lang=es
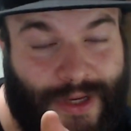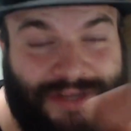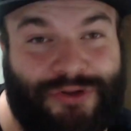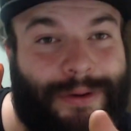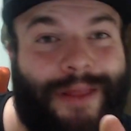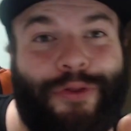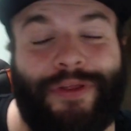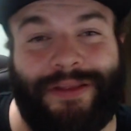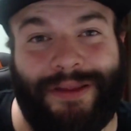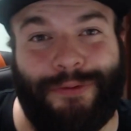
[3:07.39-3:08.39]
Estoy hablando
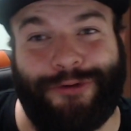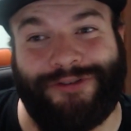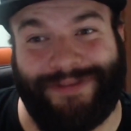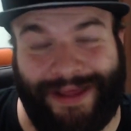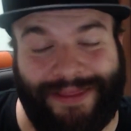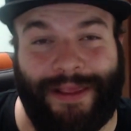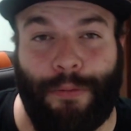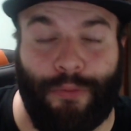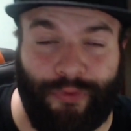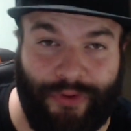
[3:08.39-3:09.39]
de títulos de hace ya
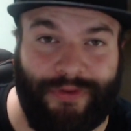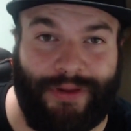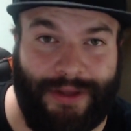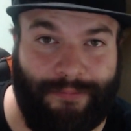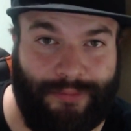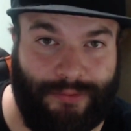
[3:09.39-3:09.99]
un montón de tiempo.